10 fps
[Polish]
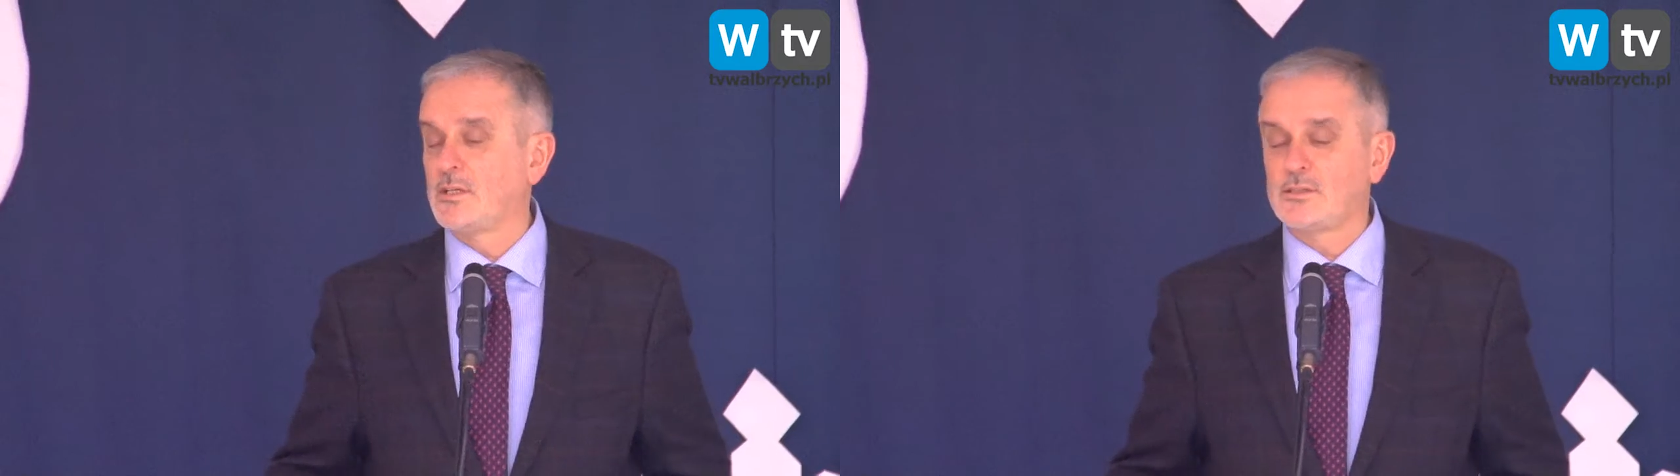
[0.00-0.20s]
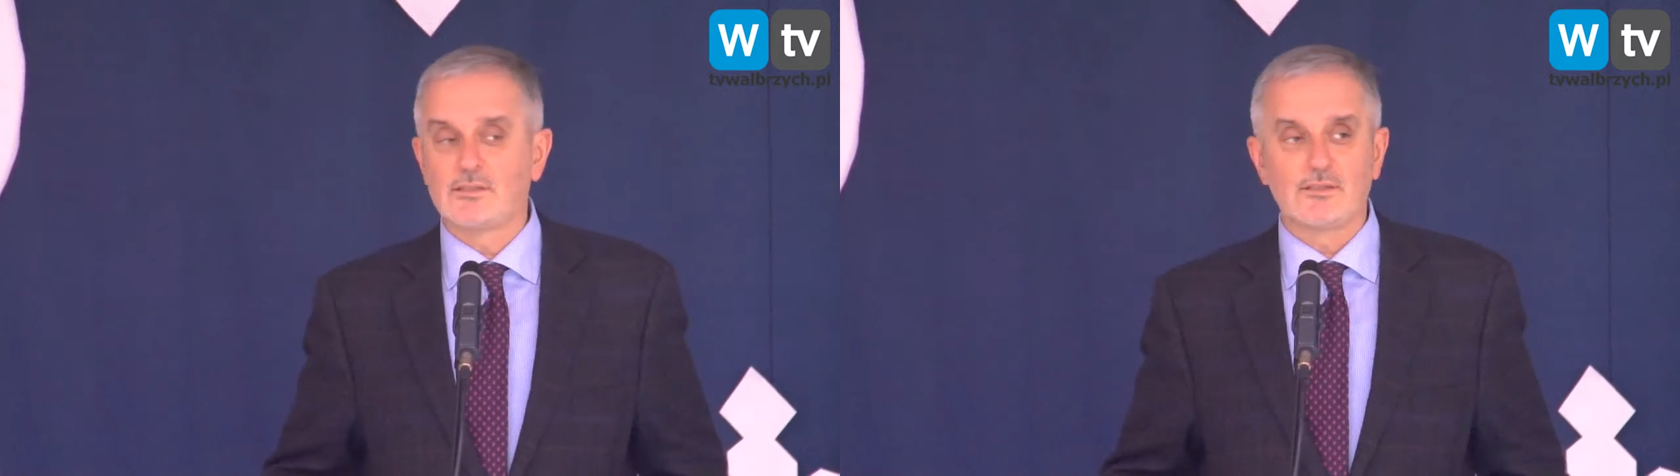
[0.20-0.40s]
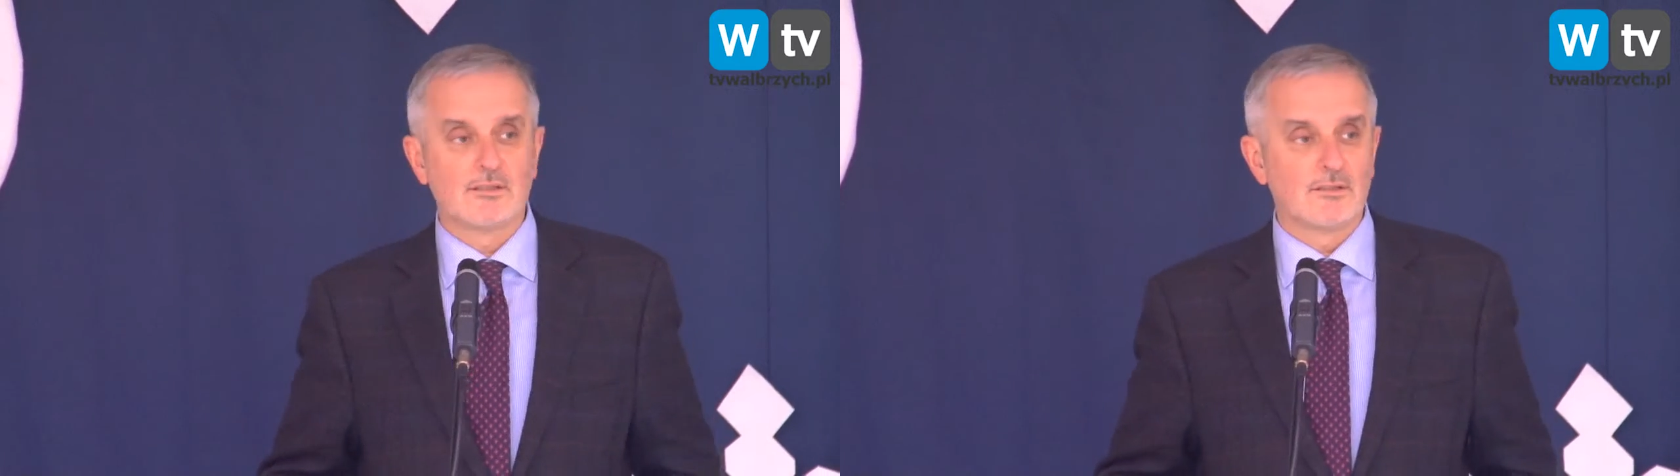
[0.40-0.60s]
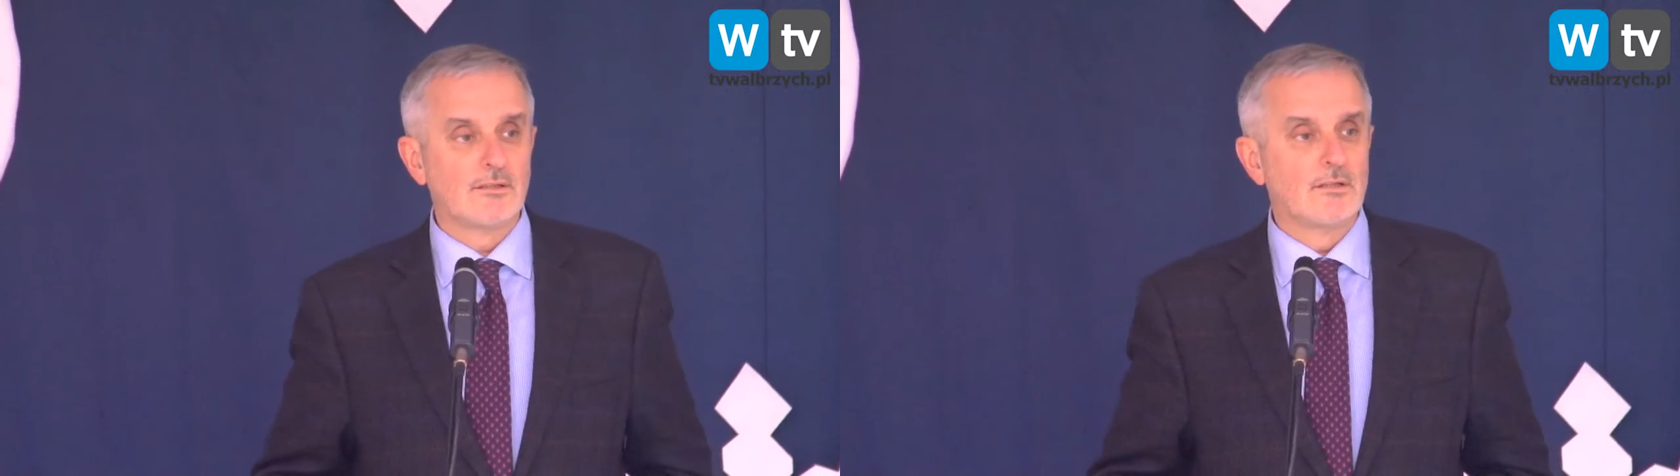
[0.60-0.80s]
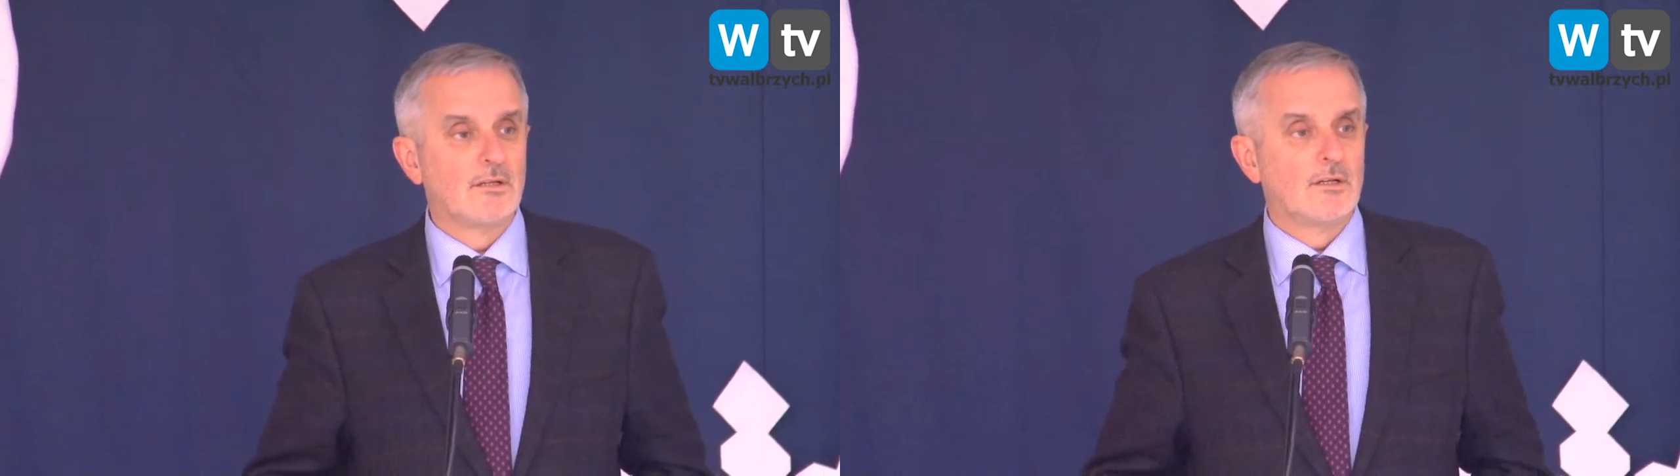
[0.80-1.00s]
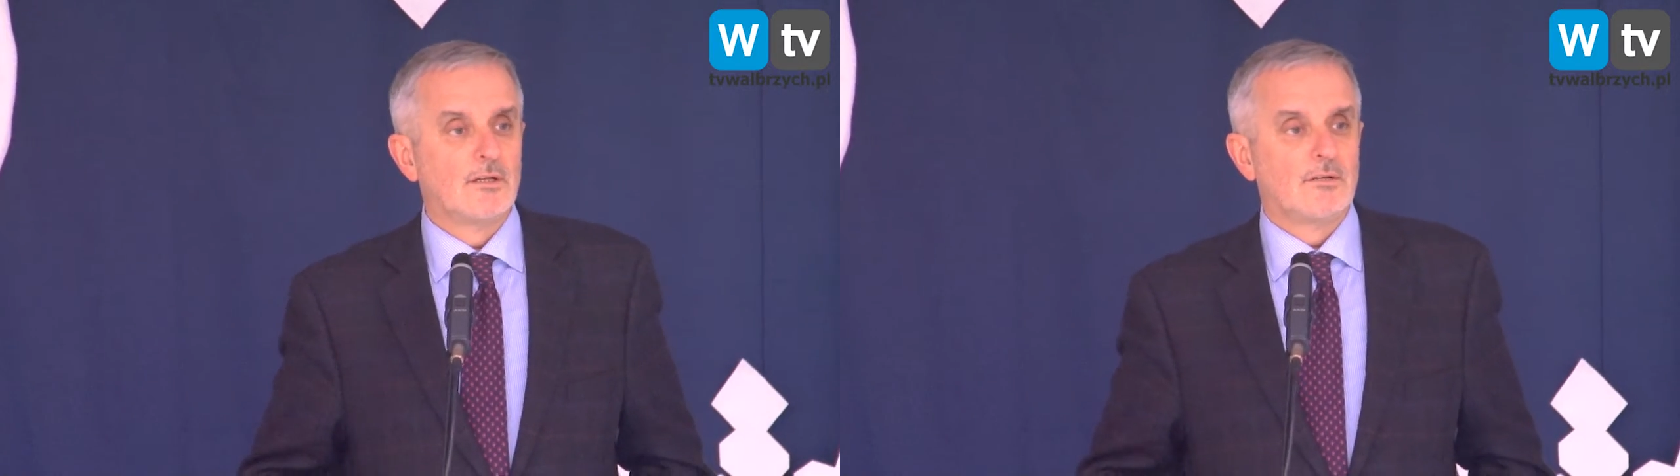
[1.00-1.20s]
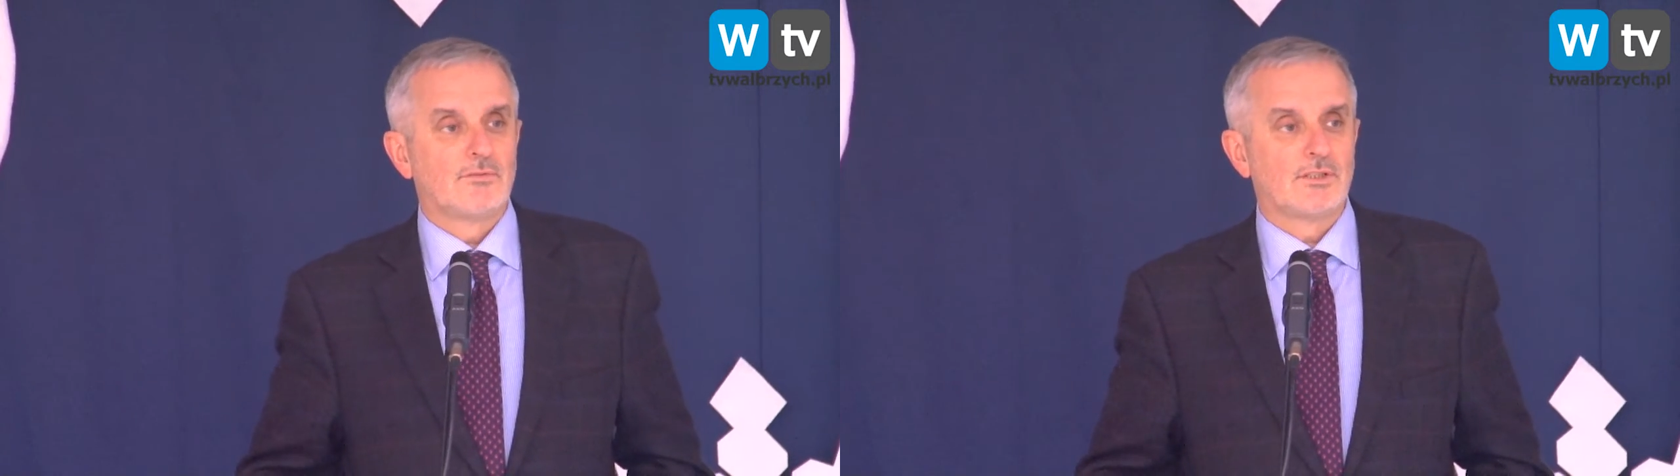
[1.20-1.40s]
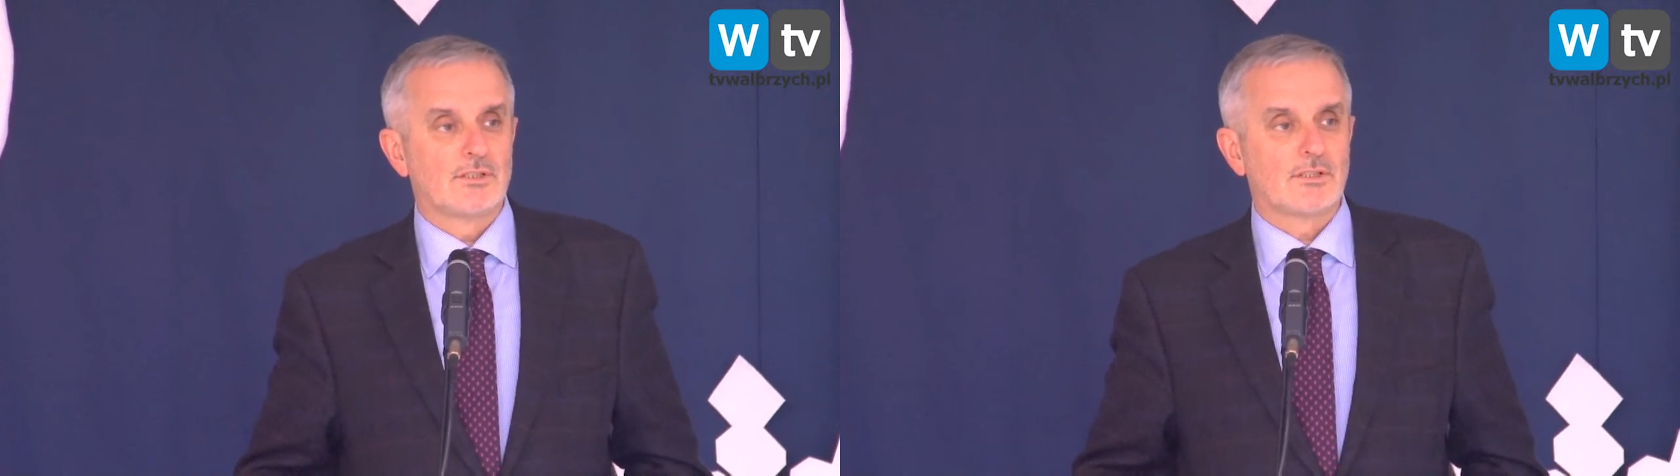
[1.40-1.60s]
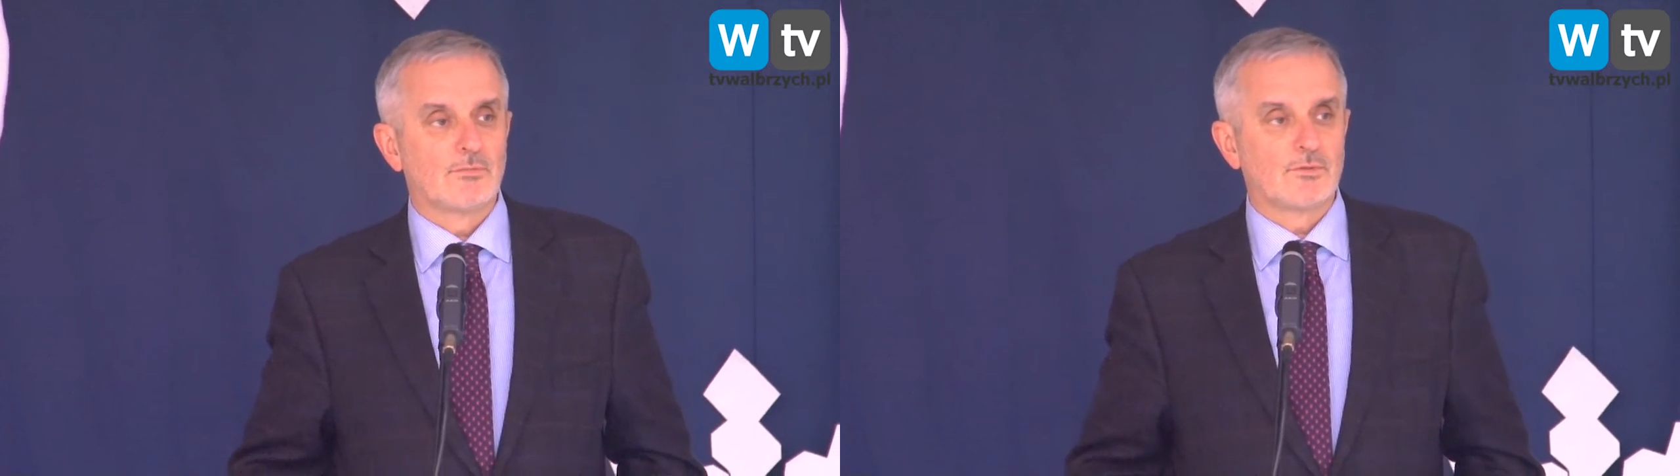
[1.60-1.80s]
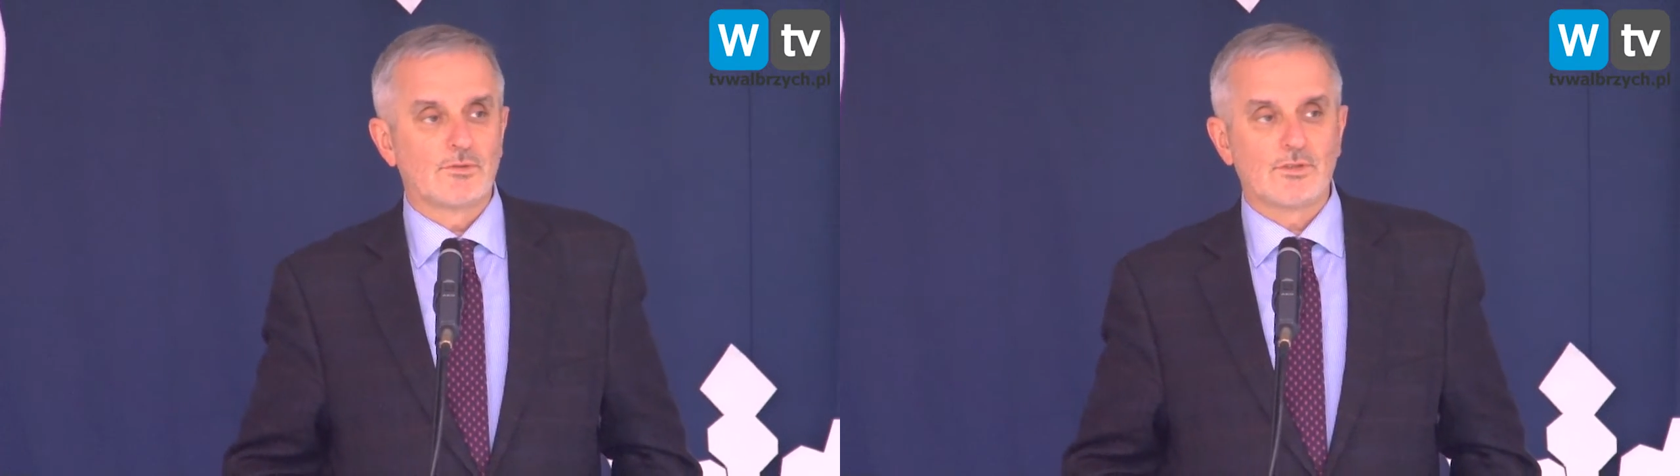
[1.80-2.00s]
Na wigilii w szkole specjalnej
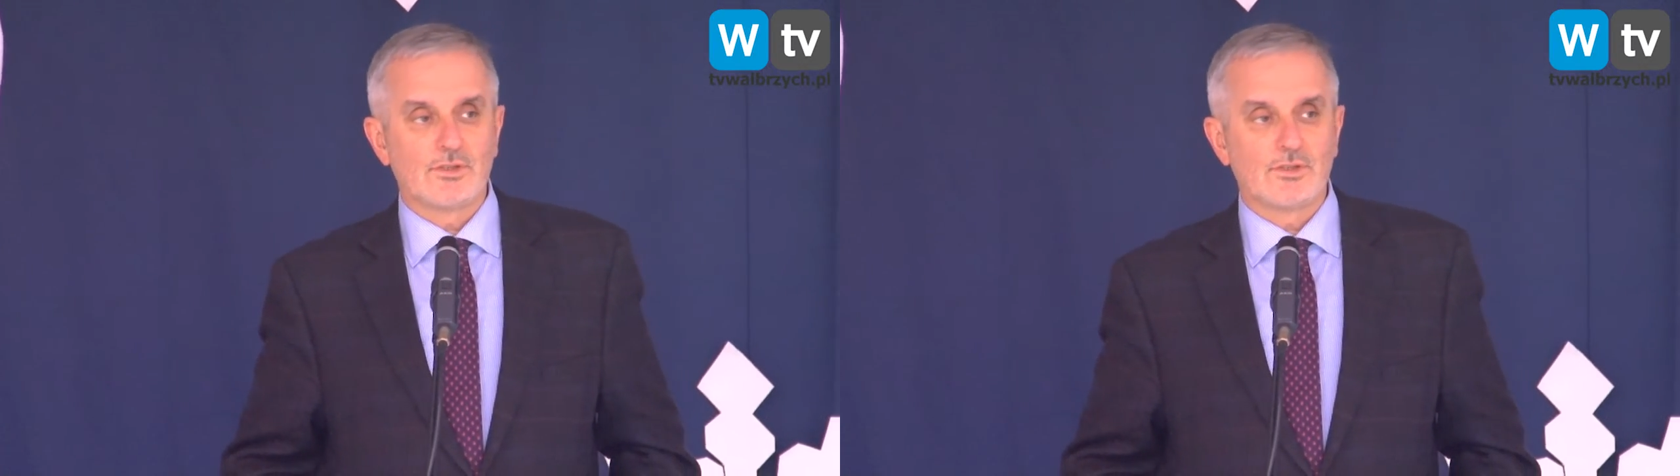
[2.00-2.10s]
nr 10